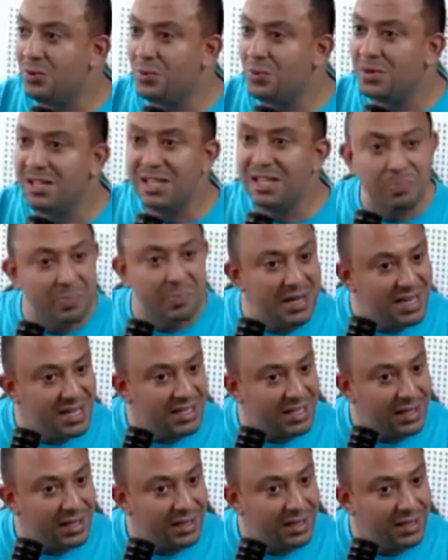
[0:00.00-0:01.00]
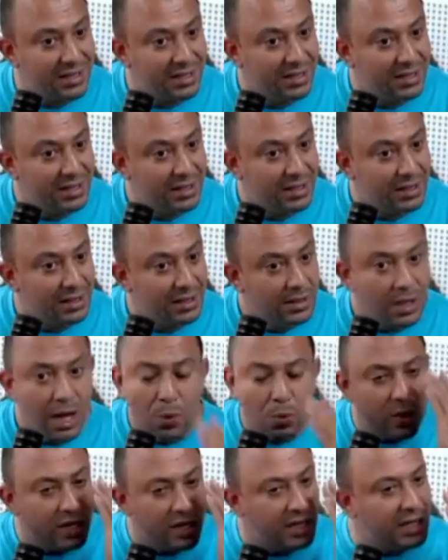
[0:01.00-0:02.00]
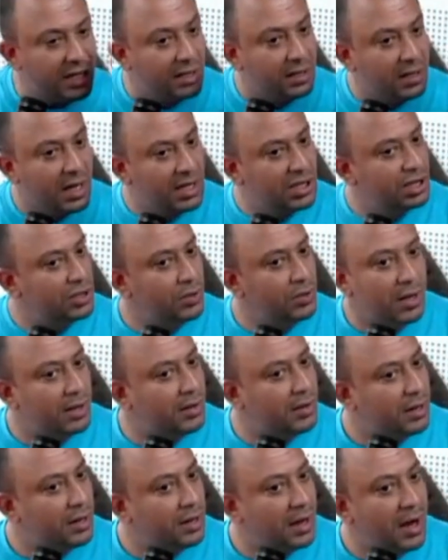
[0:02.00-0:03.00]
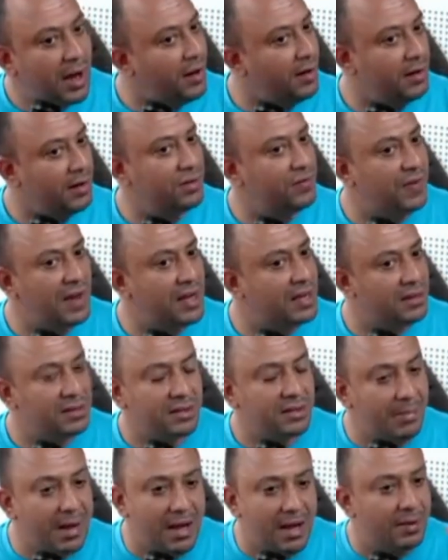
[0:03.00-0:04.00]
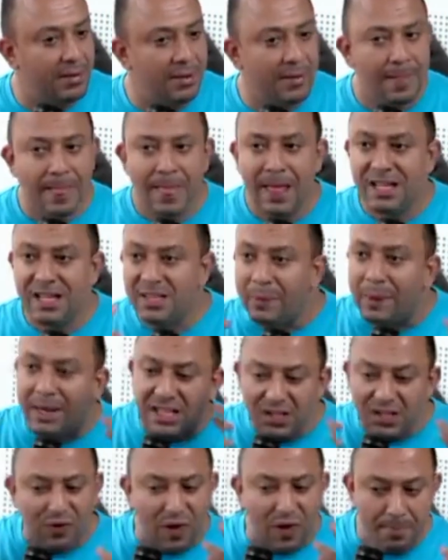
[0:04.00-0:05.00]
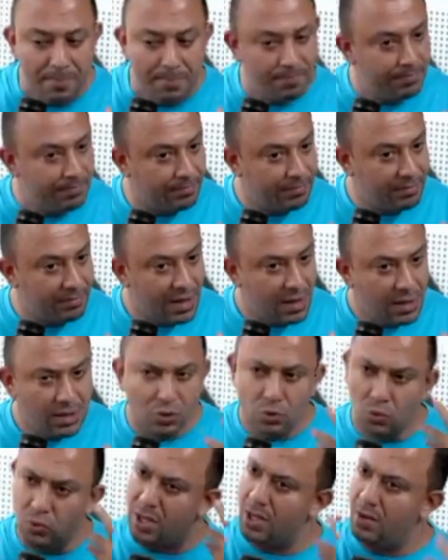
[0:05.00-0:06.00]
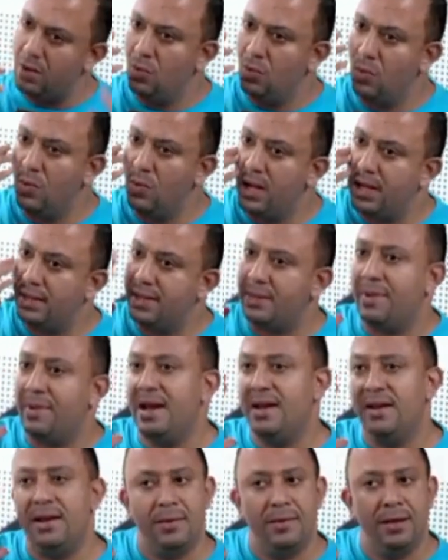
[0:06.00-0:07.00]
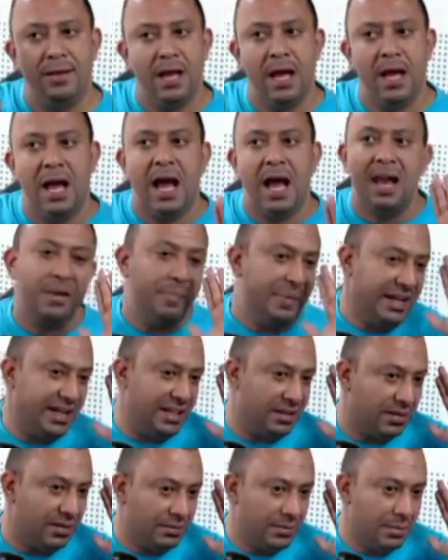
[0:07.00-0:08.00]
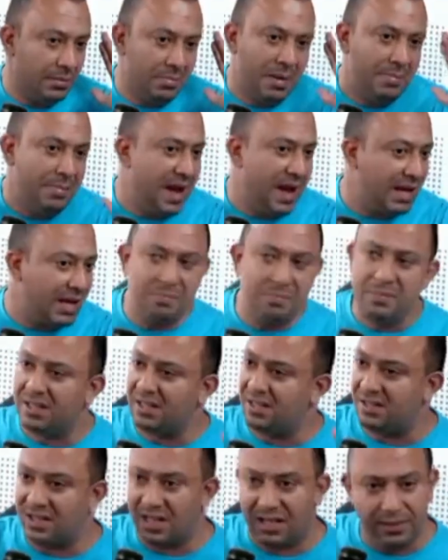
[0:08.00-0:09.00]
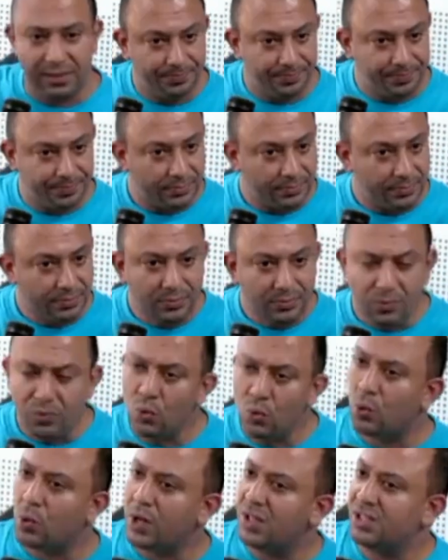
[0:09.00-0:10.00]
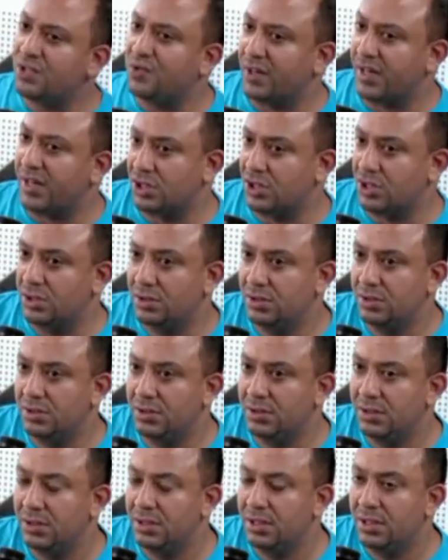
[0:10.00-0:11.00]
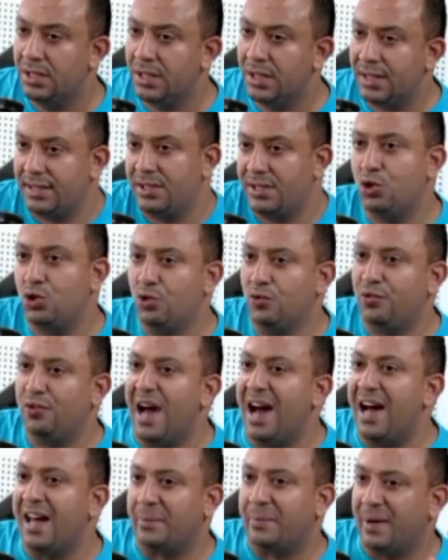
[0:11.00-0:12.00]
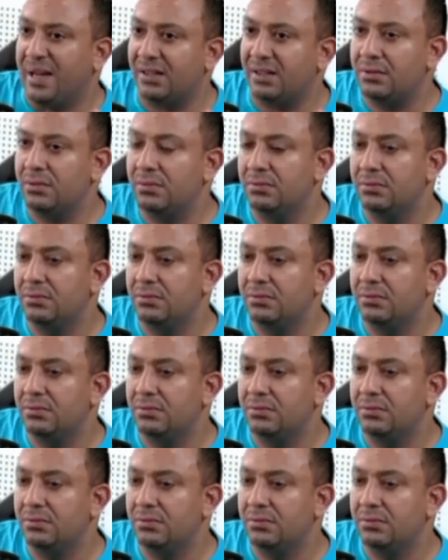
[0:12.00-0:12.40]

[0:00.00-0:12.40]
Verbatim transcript: والوداد بيلانتي اش آه، زعما تبغي تفهم تقول اواه دابا حنا انا بعيد ما معاك ما ضدك وكنتفرج كتشوف اربيط